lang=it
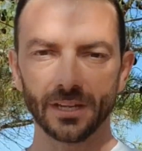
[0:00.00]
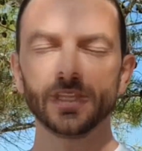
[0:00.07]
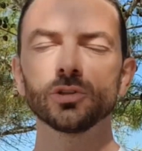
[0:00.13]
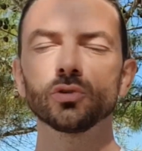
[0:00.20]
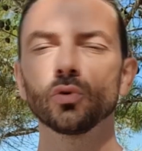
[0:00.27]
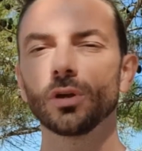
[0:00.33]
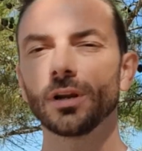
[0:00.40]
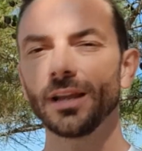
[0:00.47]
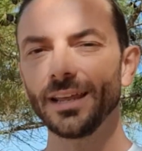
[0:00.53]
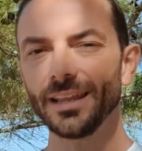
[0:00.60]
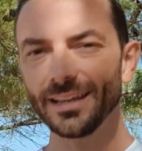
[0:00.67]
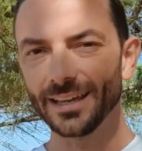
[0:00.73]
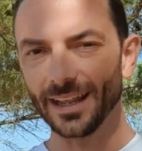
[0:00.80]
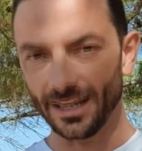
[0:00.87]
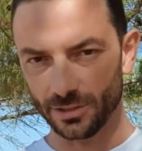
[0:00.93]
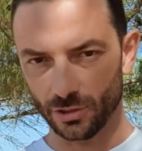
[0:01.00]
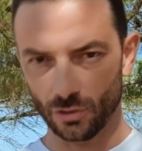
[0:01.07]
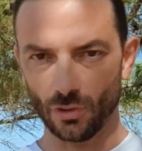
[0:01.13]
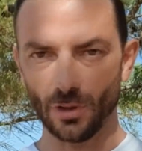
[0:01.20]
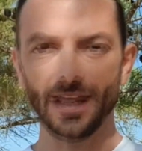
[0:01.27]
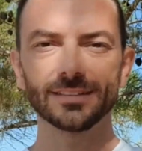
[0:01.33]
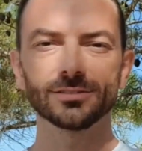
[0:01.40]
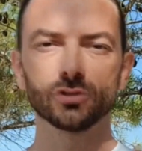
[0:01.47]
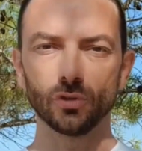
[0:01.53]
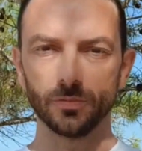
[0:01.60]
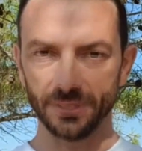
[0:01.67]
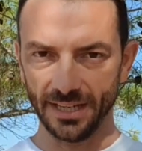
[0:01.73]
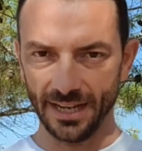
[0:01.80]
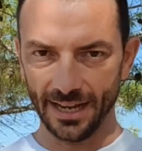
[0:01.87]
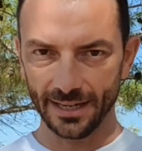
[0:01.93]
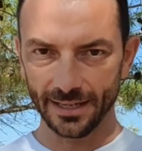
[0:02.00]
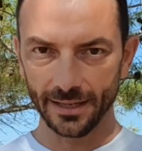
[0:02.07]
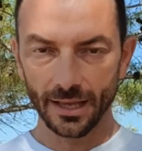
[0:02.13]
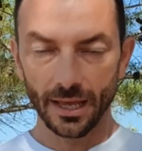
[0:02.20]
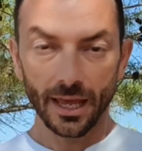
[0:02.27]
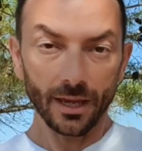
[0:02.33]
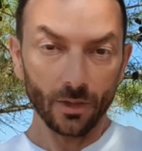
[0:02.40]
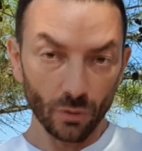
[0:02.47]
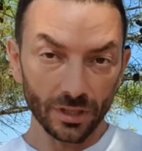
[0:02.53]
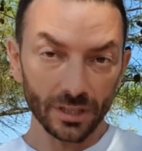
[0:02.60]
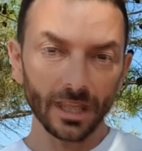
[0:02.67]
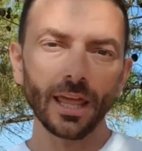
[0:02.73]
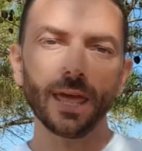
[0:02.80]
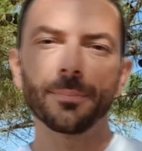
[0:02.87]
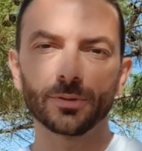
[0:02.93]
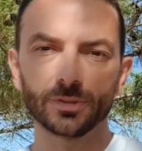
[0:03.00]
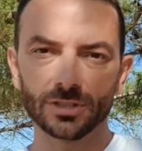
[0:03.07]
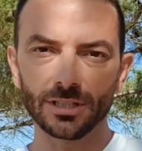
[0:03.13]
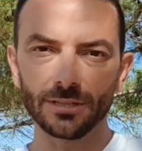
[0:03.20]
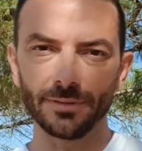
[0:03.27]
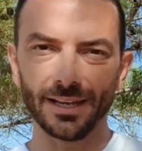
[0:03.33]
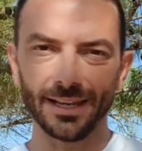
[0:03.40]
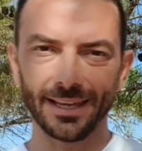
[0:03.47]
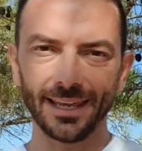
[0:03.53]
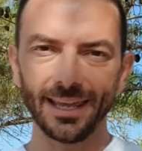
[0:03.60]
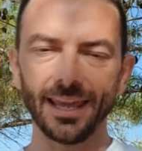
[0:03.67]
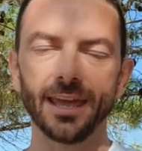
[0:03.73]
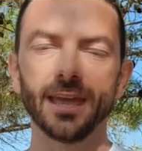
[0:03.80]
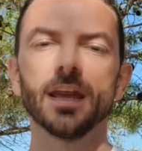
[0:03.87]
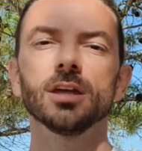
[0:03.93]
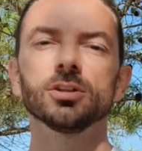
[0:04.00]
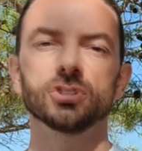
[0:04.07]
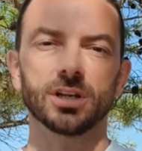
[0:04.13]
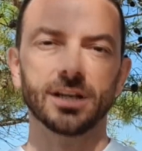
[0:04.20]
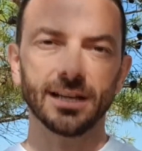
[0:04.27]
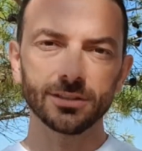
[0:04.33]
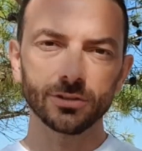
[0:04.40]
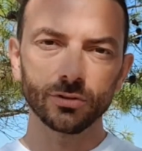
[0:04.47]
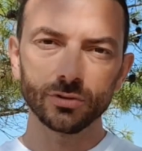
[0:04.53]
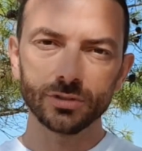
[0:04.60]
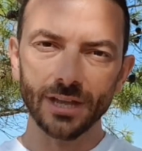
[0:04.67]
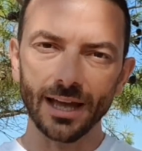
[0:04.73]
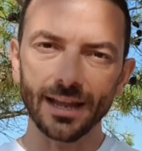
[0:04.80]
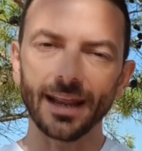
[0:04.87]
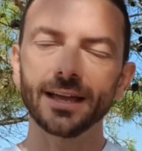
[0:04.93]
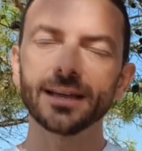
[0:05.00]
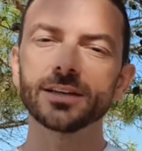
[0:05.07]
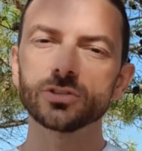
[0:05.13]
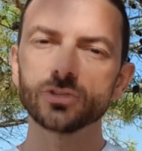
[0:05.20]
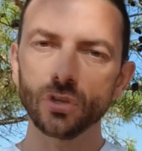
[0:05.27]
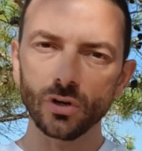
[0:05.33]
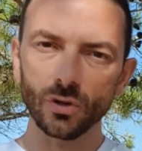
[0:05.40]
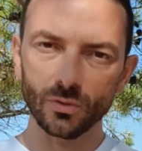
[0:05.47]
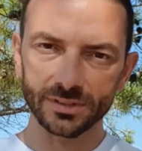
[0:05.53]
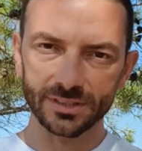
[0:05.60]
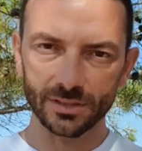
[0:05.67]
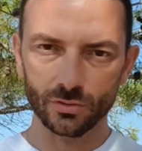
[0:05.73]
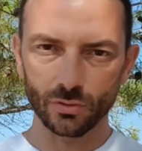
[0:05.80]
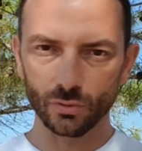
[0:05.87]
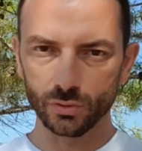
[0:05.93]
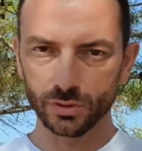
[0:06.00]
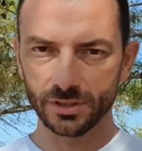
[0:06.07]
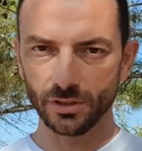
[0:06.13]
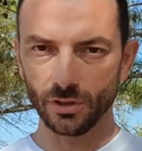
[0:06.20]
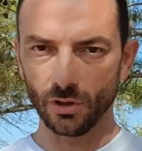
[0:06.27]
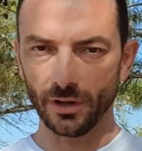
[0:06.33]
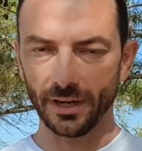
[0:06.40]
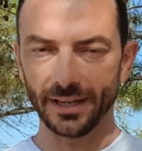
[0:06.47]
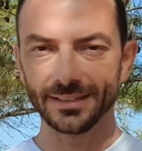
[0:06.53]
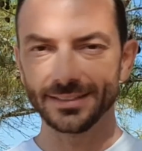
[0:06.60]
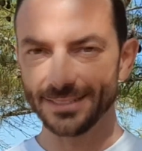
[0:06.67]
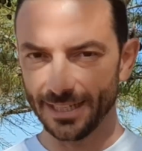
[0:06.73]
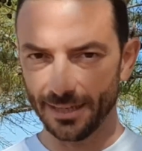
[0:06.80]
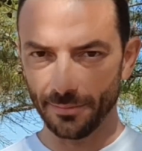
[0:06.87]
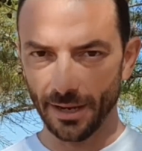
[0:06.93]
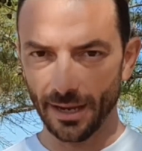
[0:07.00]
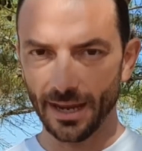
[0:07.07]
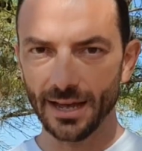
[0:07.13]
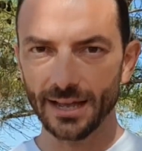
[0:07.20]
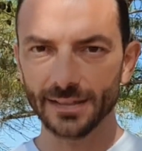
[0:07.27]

ridurre il grasso addominale e quindi è possibile che cercando di usare anche solo questa soluzione insieme a